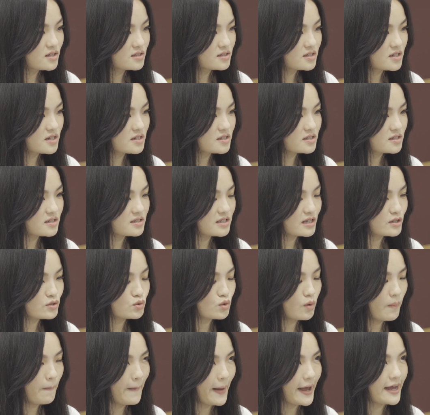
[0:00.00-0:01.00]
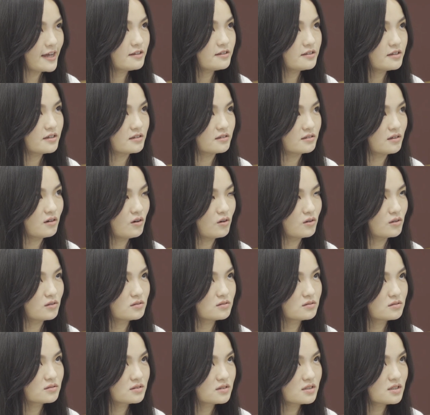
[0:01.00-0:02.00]
其实再说白一点，吼，
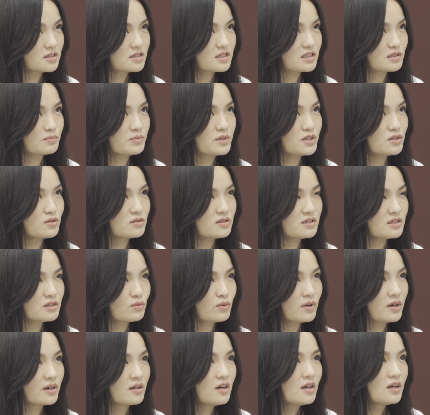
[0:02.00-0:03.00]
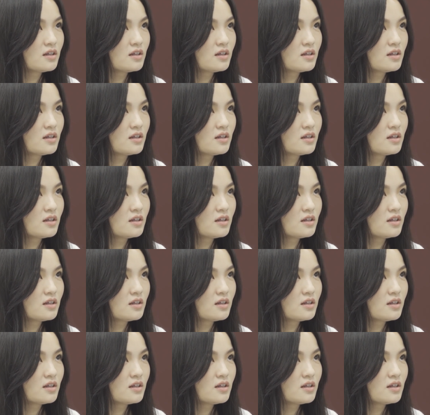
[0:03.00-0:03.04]
更紧密就是因为